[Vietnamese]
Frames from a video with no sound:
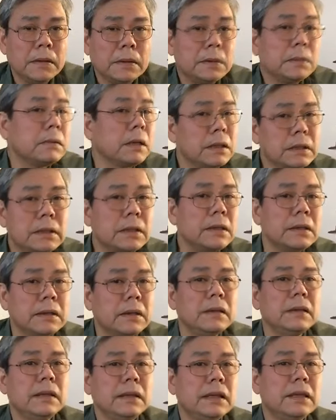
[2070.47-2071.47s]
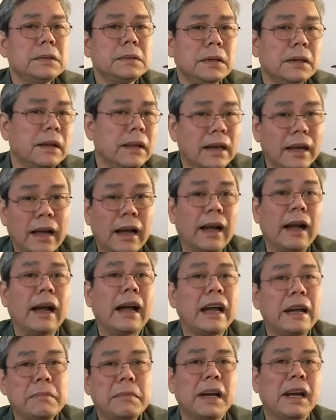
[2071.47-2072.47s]
chúng ta chưa nói đến cái chuyện là à
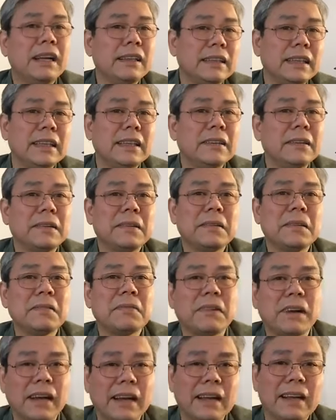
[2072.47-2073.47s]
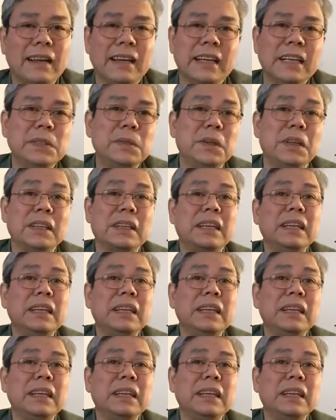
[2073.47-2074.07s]
22 tỷ đó nó có phải là cái chuyện